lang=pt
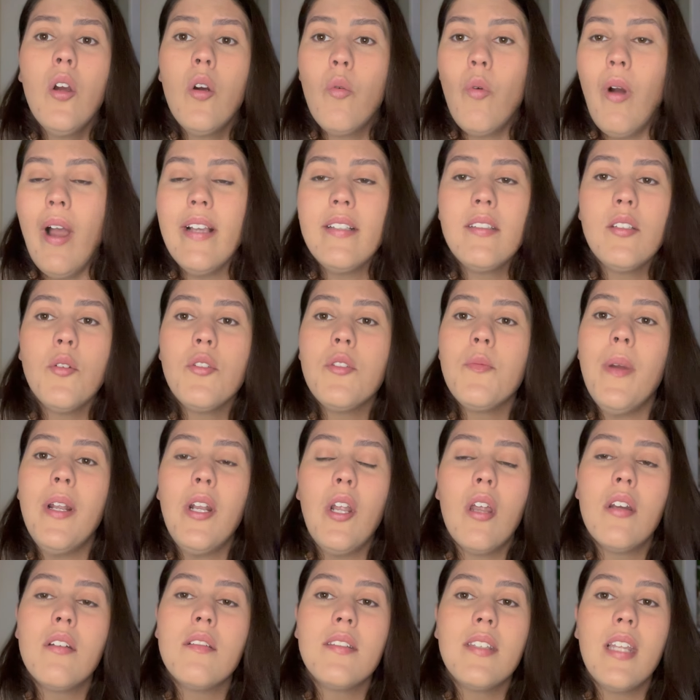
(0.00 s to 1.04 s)
quais são os
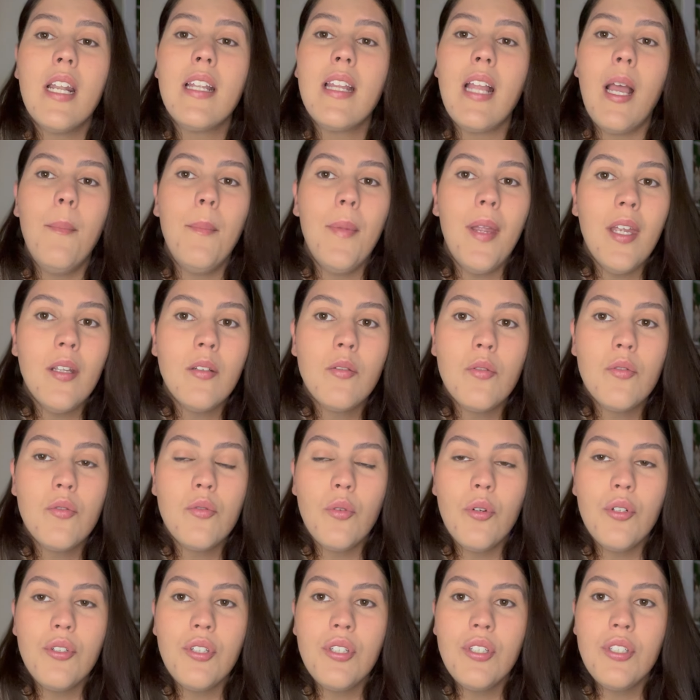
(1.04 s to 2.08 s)
melhores tratamentos
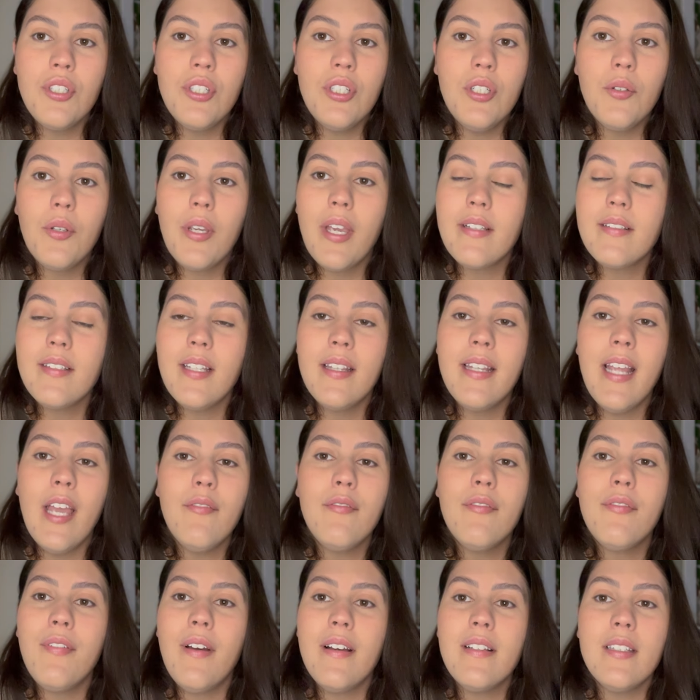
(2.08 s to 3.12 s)
hoje em dia, o que você
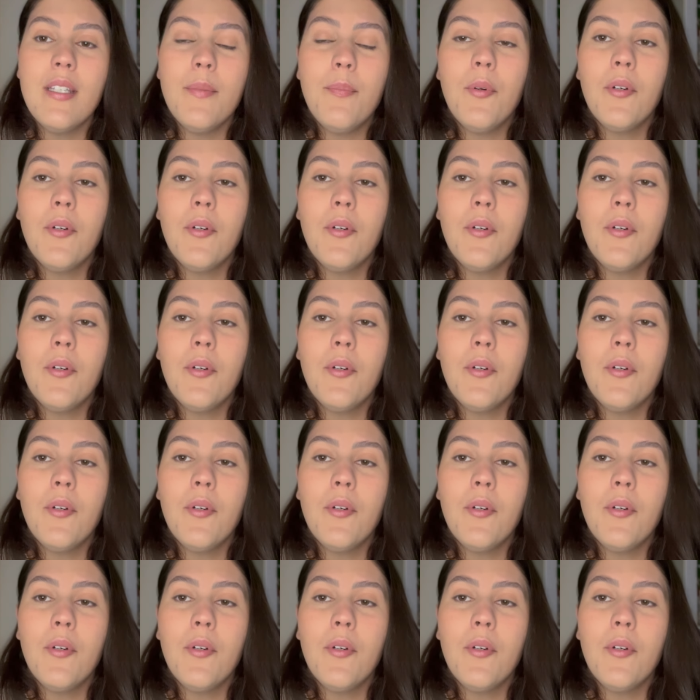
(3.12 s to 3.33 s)
deve fazer.